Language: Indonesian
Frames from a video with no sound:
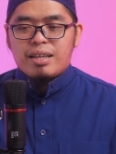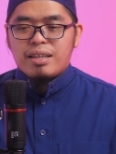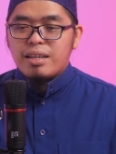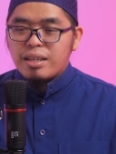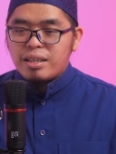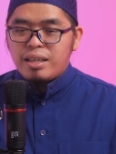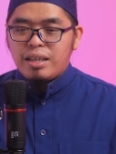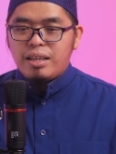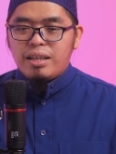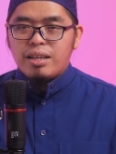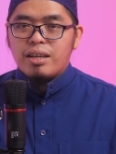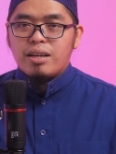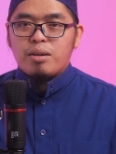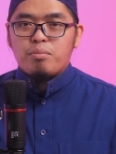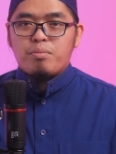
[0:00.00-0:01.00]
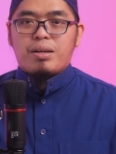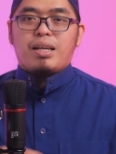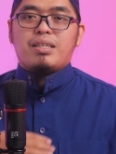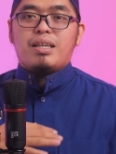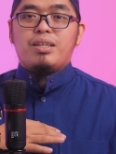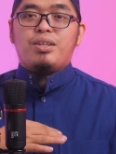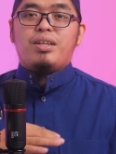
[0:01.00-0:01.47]
Dengki
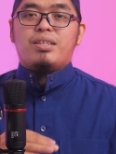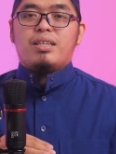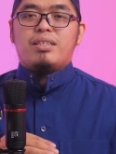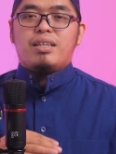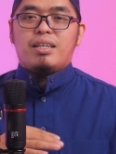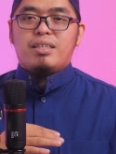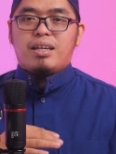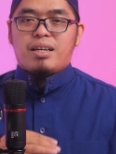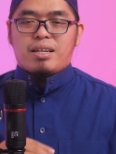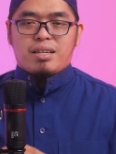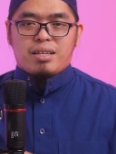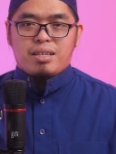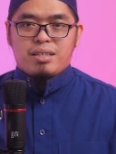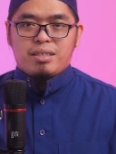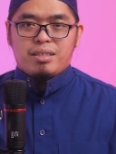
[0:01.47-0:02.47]
merasa diri sejajar,